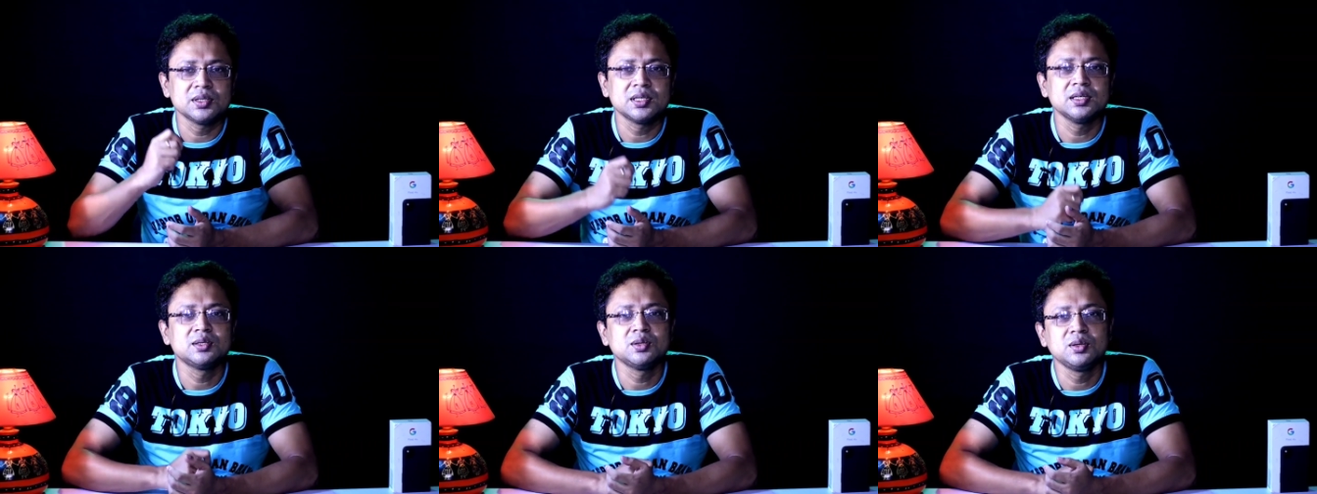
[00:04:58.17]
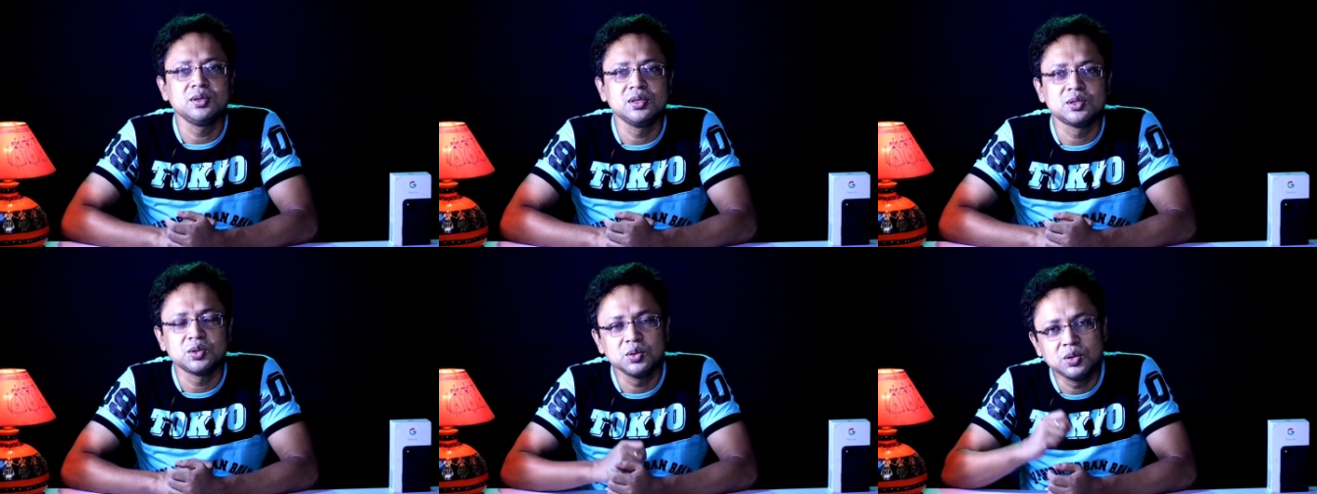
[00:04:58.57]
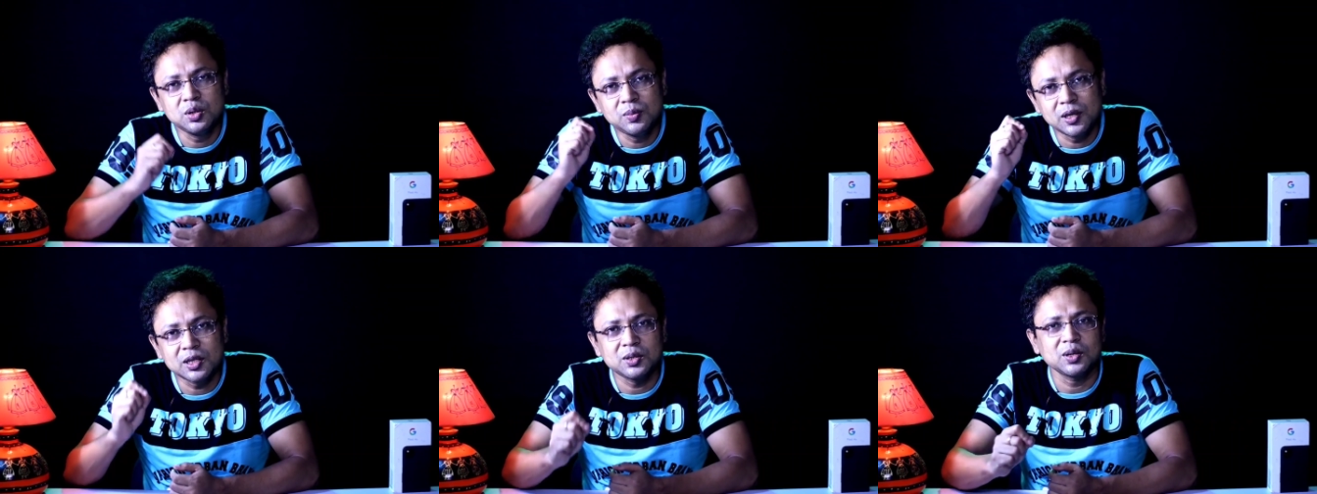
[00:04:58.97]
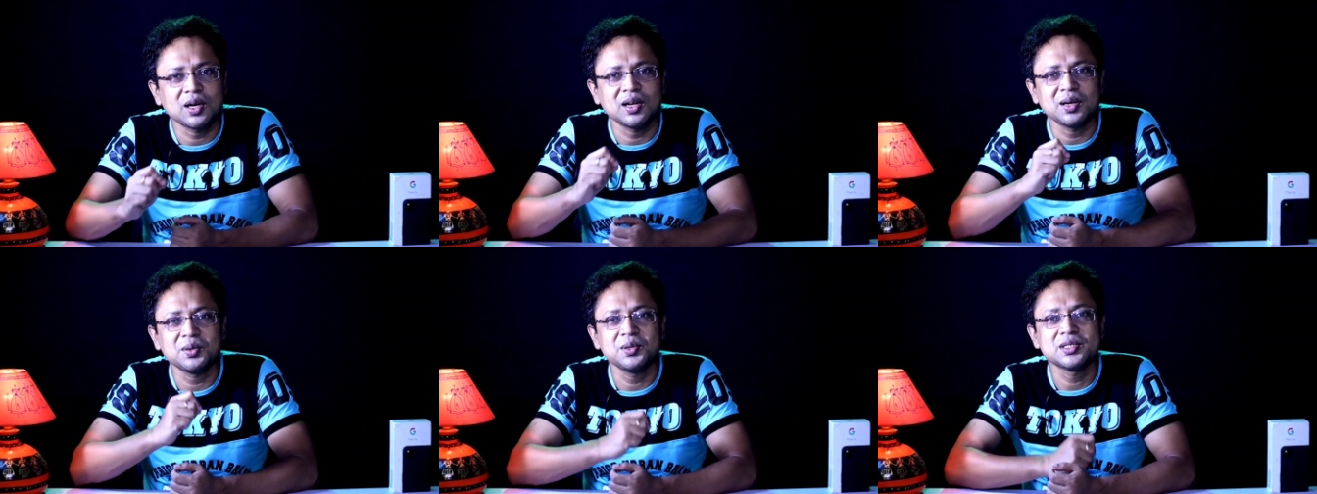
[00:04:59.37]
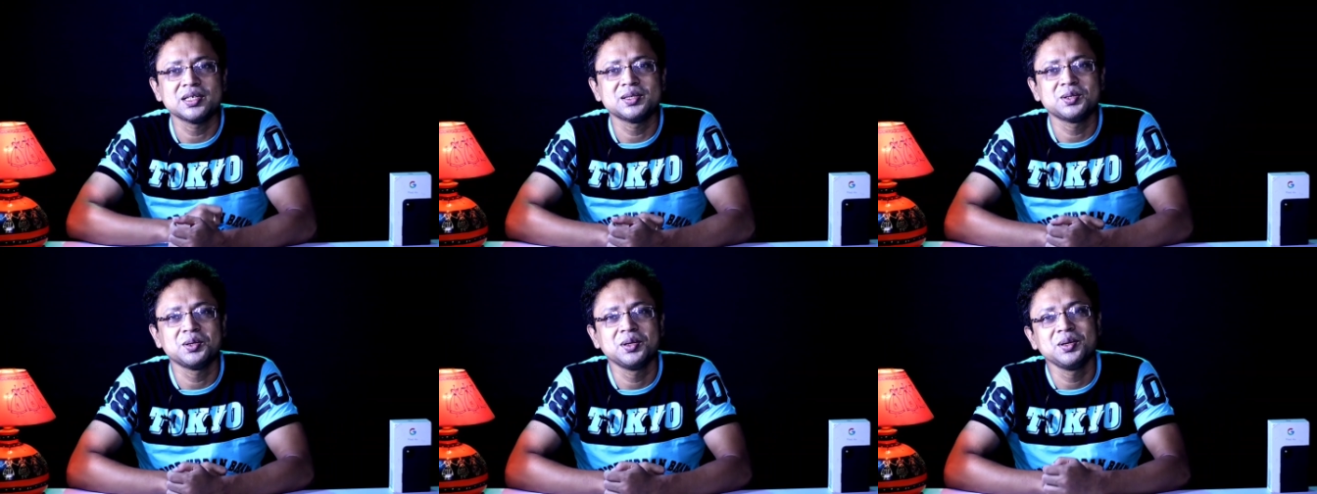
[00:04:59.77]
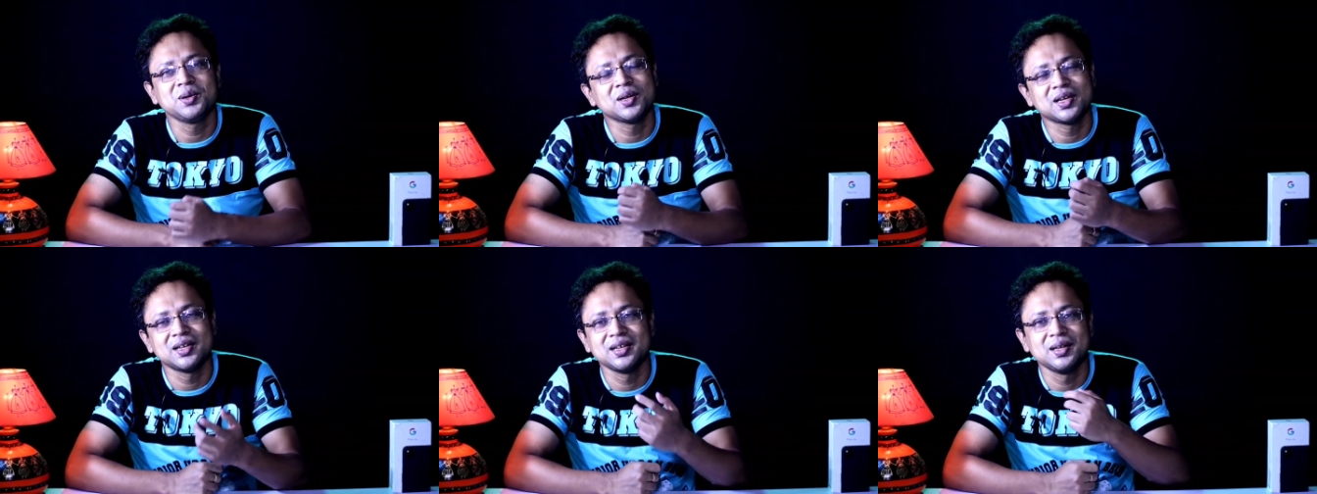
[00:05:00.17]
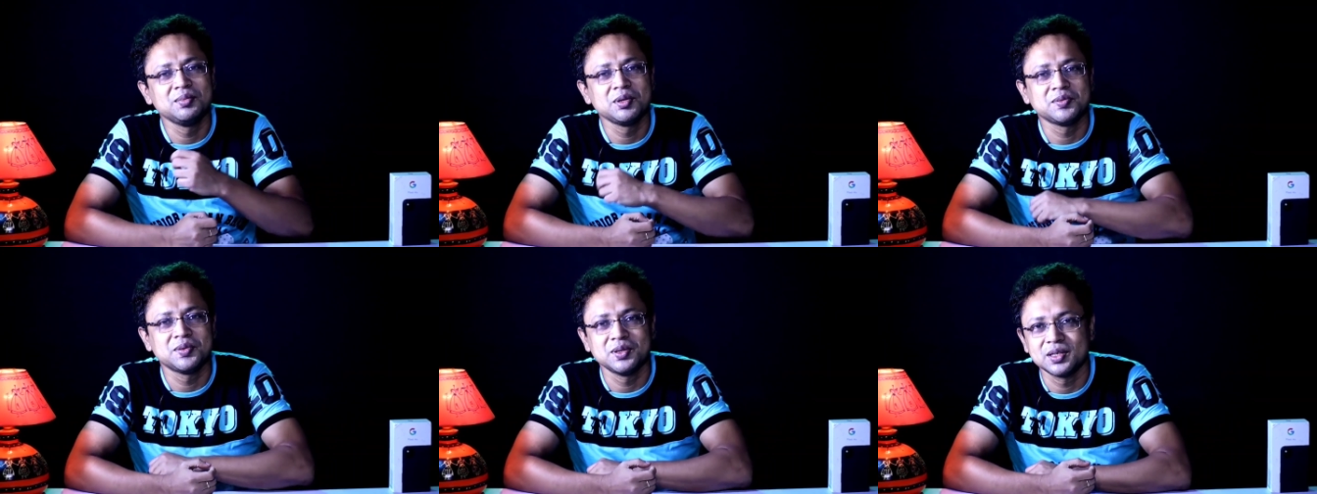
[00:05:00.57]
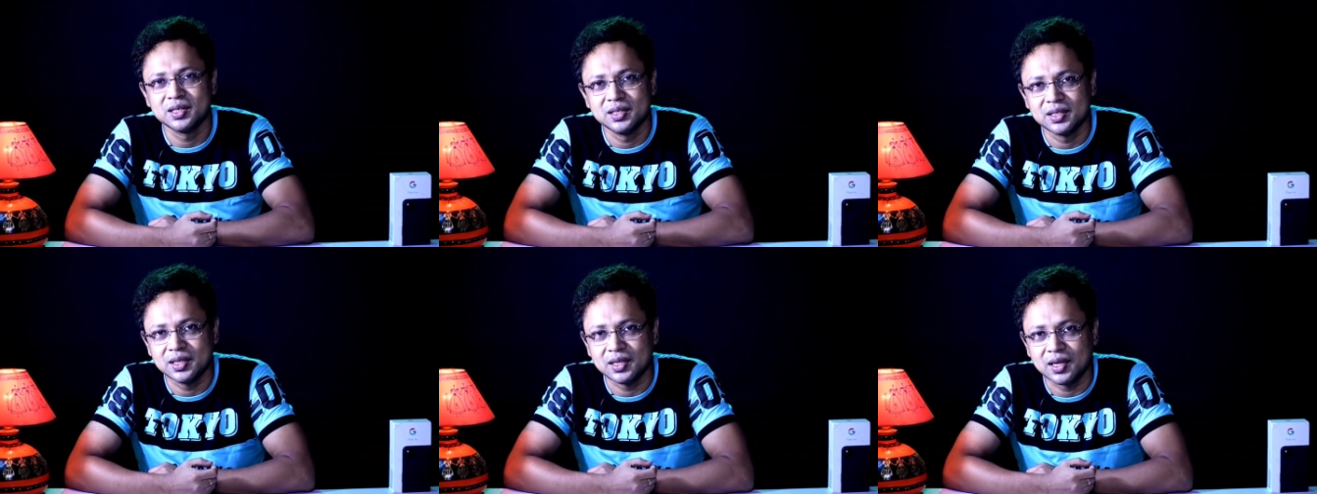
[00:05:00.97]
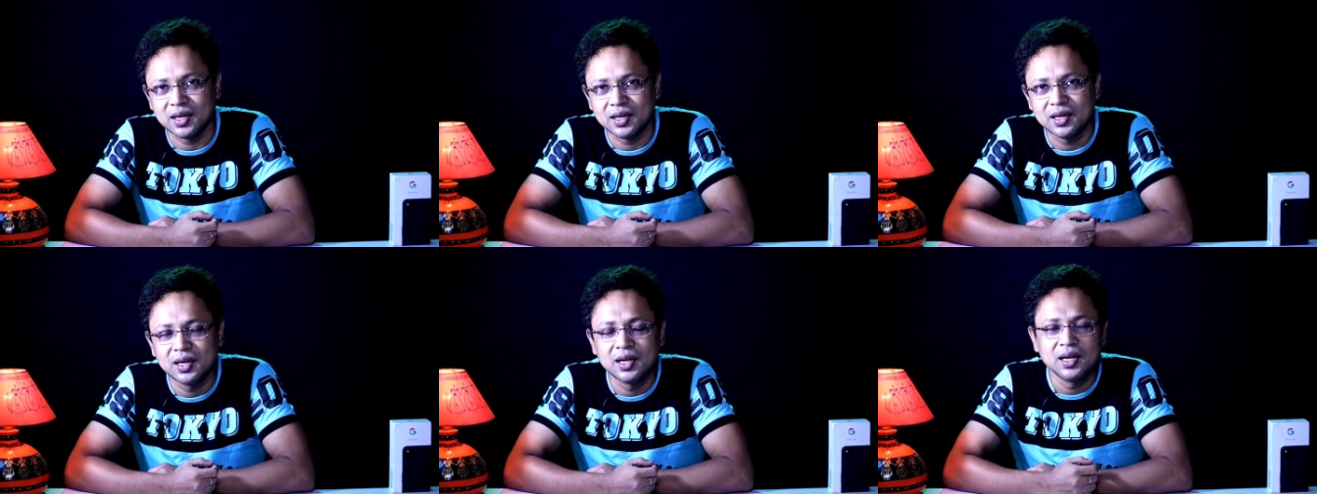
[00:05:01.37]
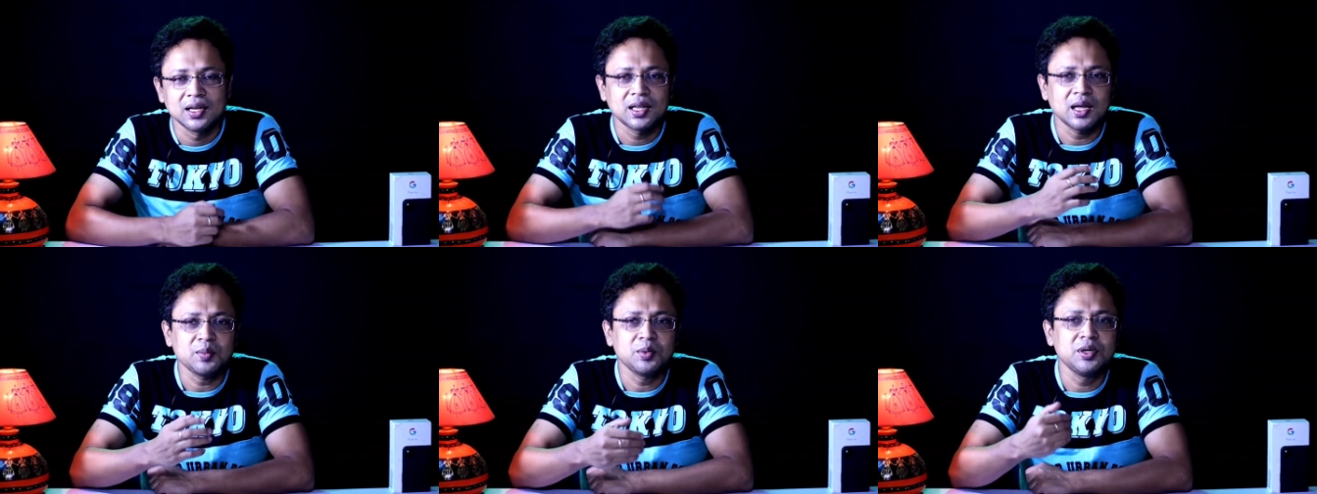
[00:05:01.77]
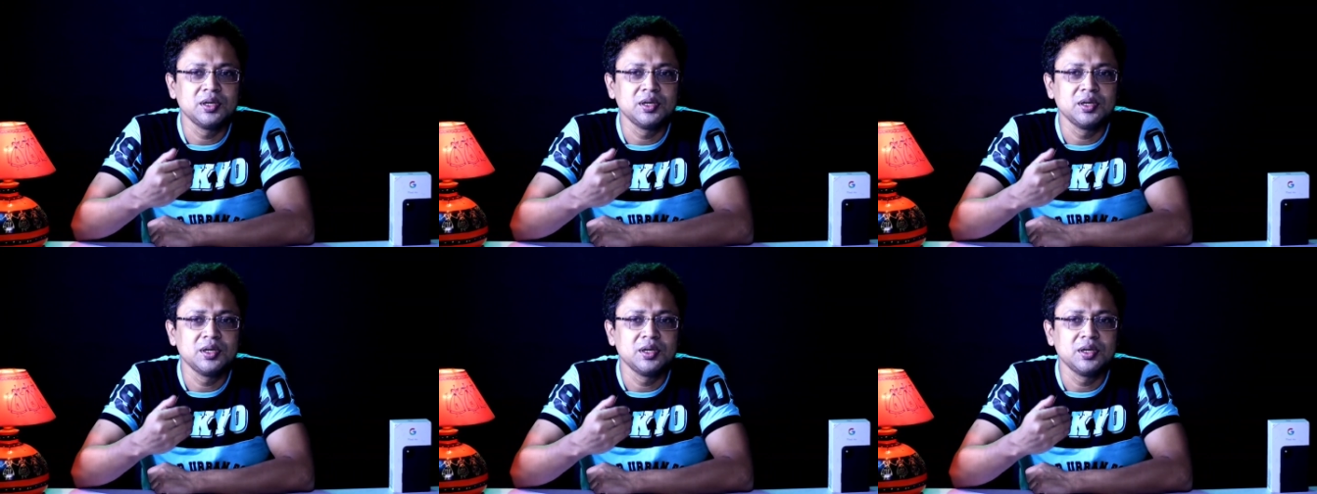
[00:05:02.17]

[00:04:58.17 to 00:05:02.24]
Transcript: কালার ওয়েসের জন্যই শুধুমাত্র কালার ওয়েসের জন্যই অনেকে রিয়েলমির ফোন কিনতেন না